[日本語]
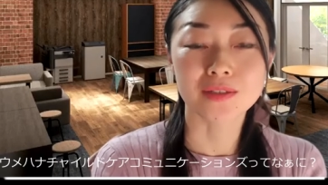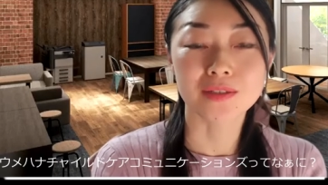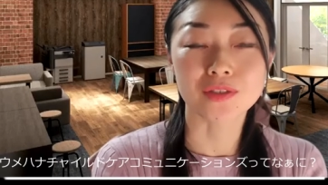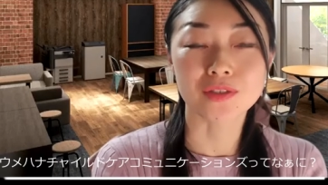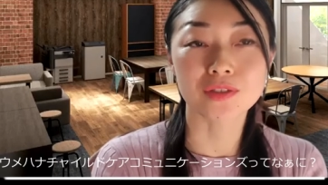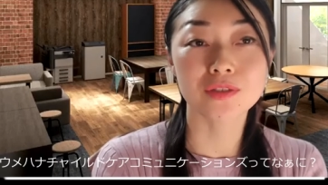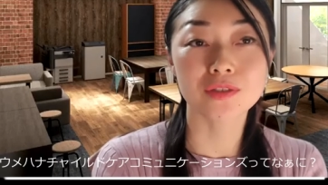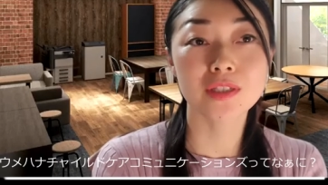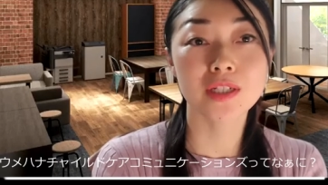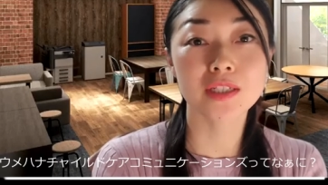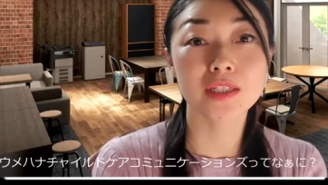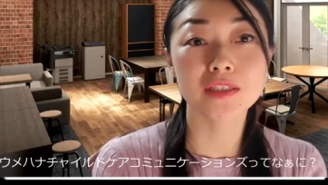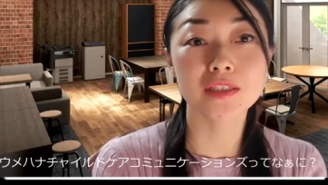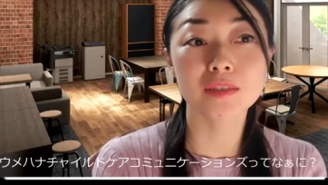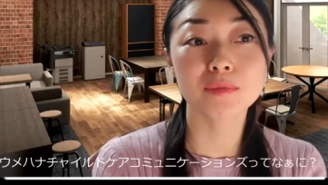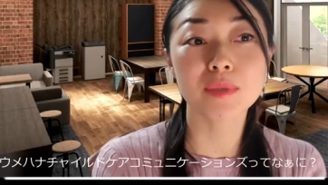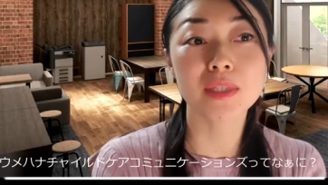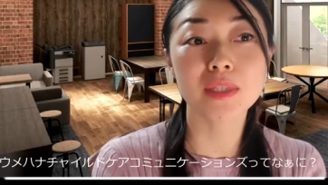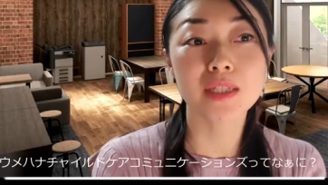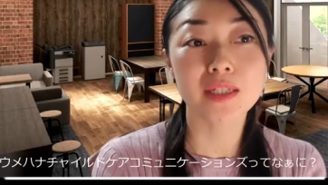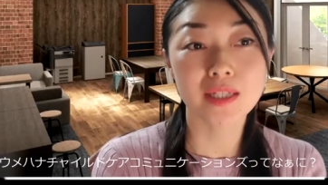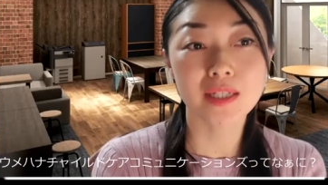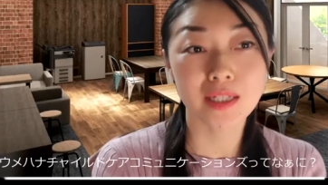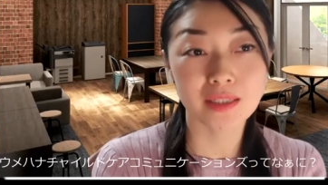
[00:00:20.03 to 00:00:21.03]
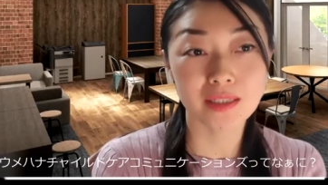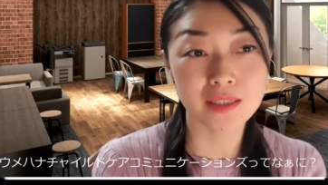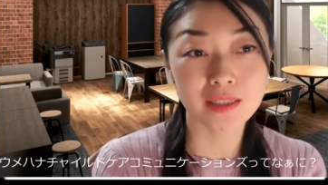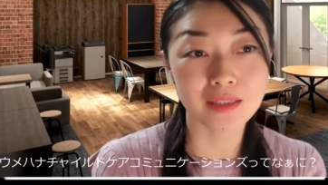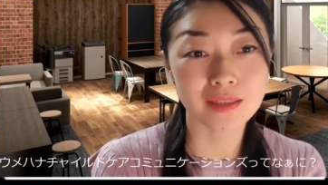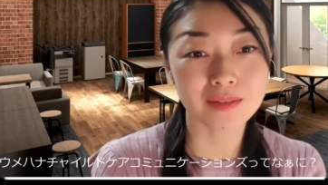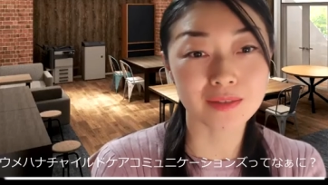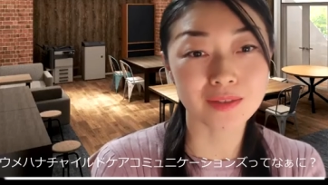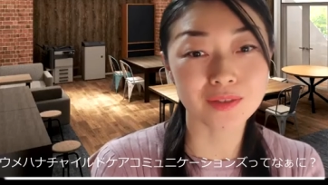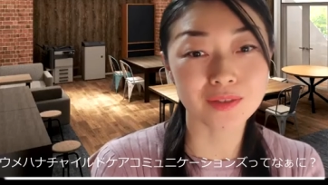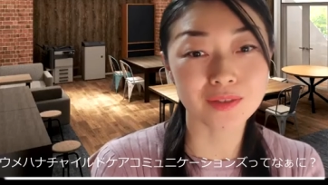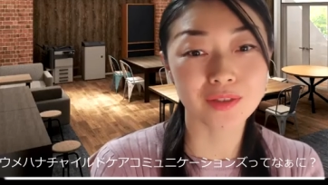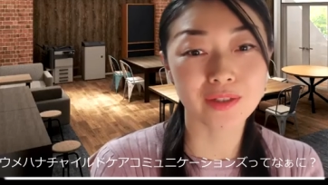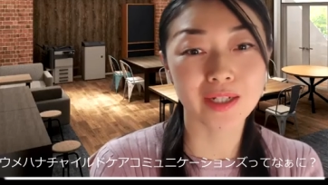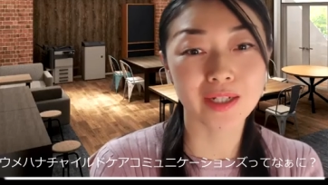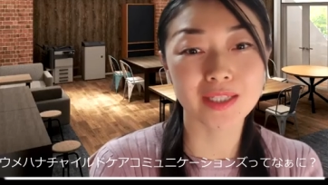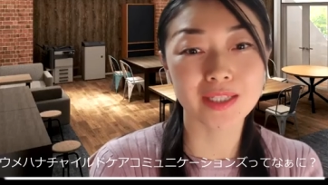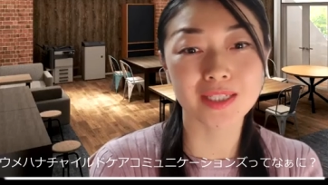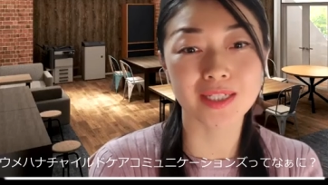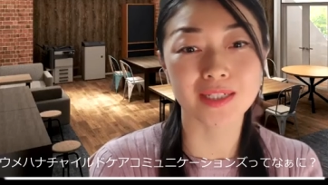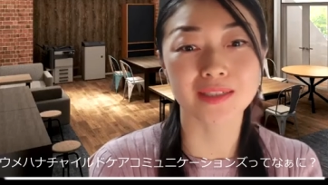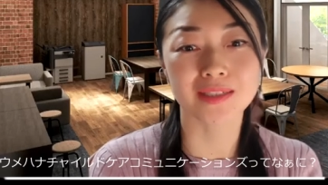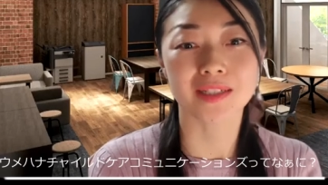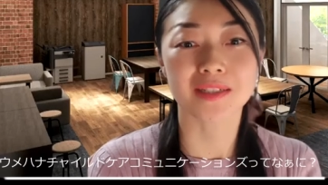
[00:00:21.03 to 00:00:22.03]
12月3日に合同
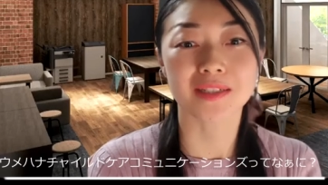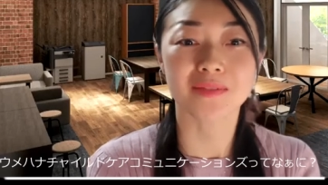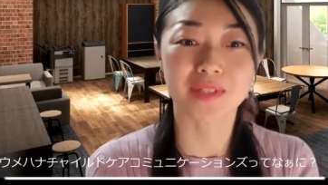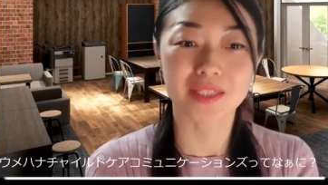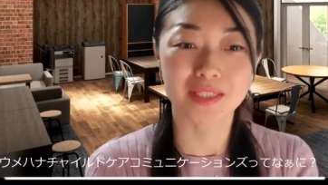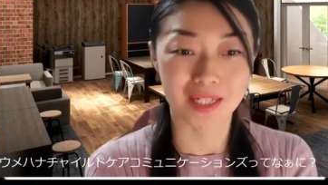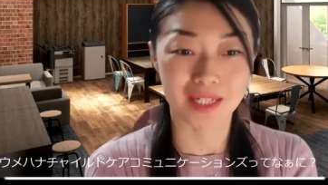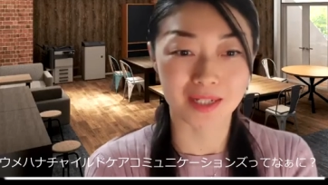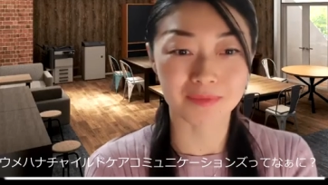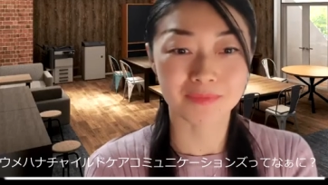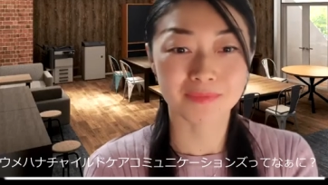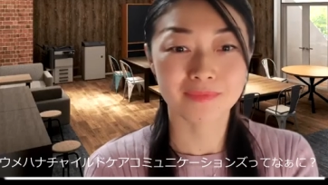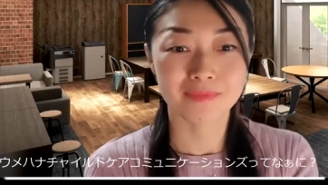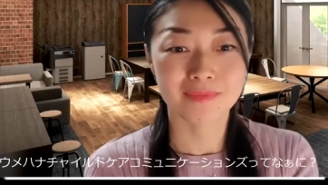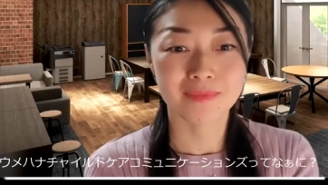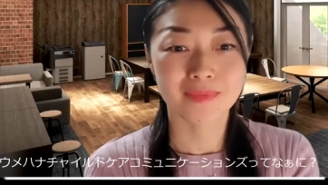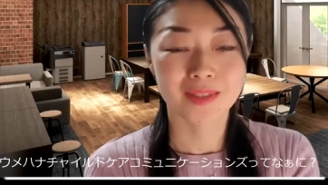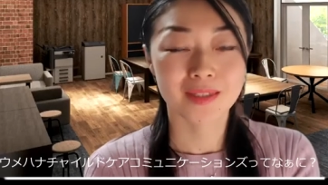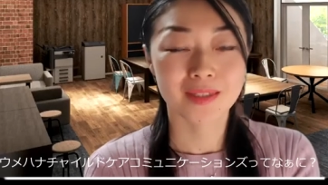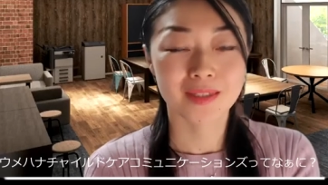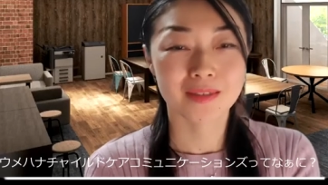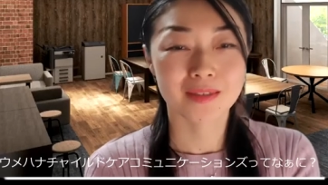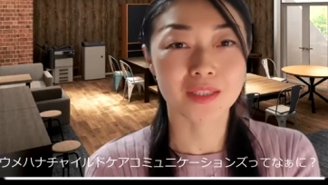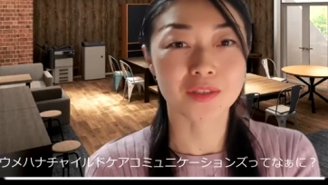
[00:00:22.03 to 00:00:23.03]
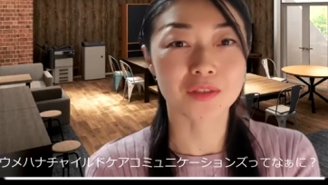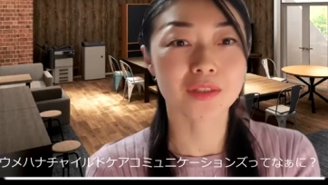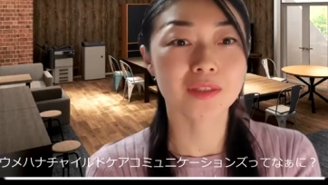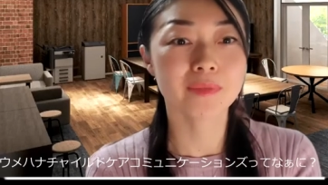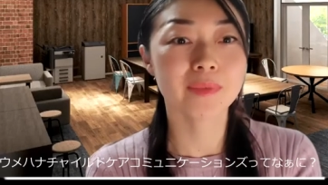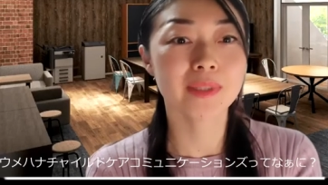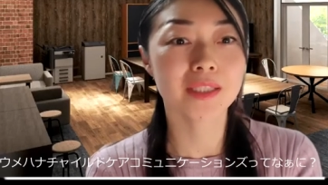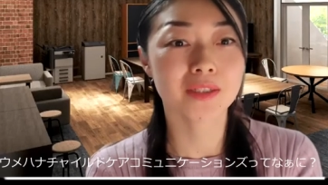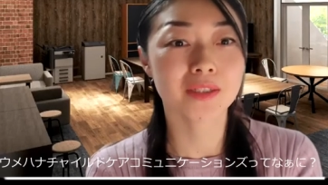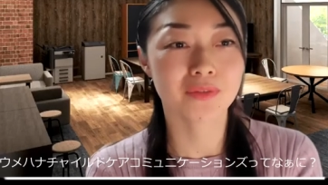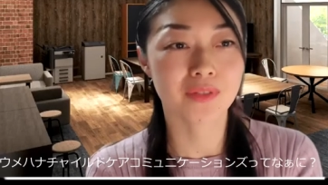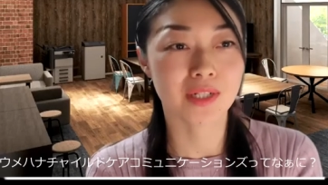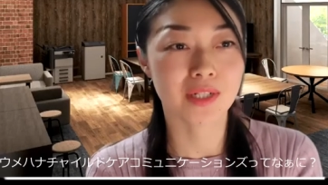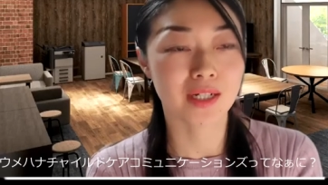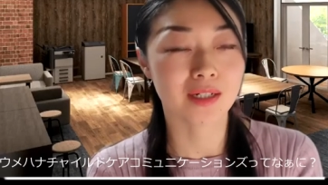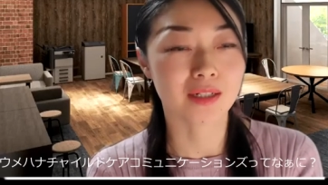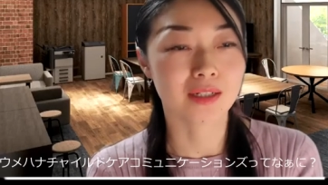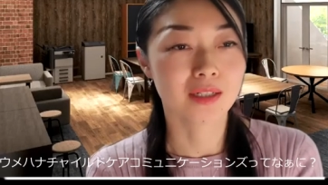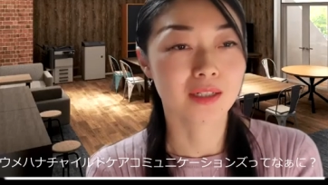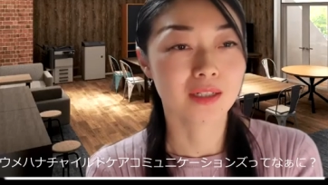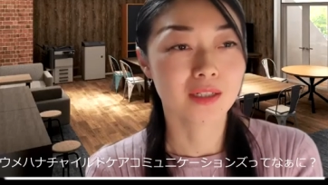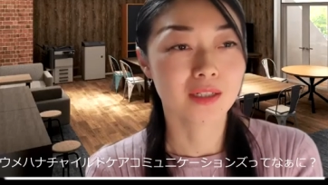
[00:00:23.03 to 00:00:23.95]
会社になりました。それまでは